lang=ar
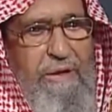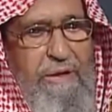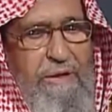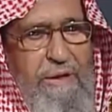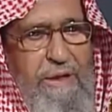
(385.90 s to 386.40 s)

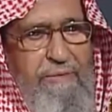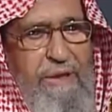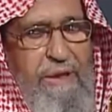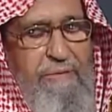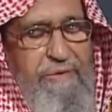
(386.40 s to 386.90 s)

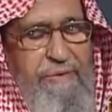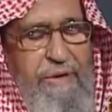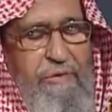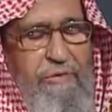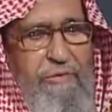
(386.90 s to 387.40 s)
الكتاب
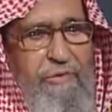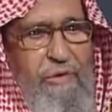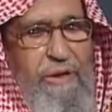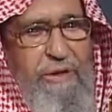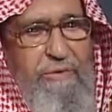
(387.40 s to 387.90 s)
بما نعم. كنتم
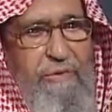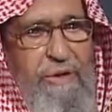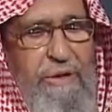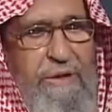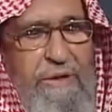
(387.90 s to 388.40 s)

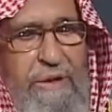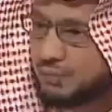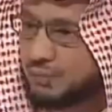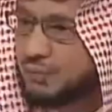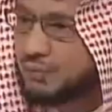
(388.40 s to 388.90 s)
تعلمون
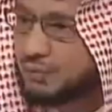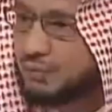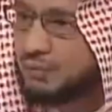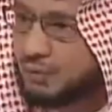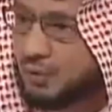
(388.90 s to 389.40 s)
الكتاب
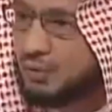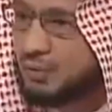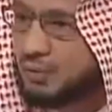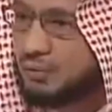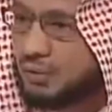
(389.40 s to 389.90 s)
وبما
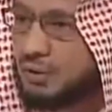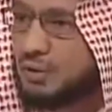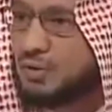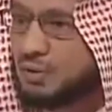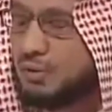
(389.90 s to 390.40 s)
كنتم
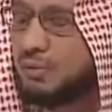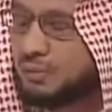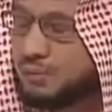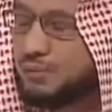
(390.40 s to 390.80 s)
تدرسون